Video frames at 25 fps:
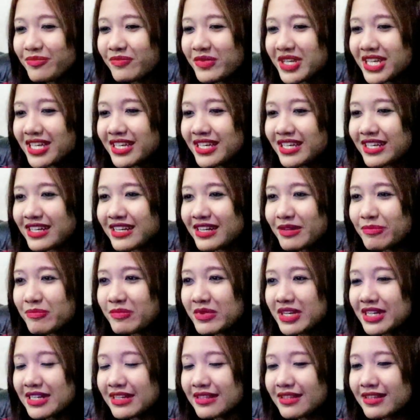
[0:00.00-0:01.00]
Mirip
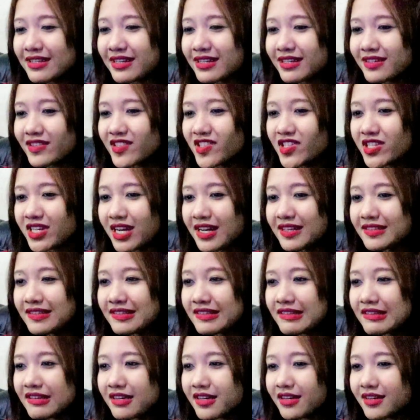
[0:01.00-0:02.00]
banget dari
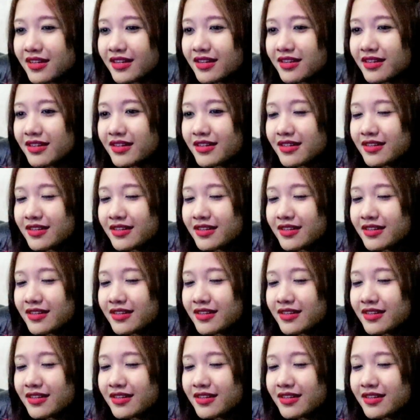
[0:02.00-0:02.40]
jasnya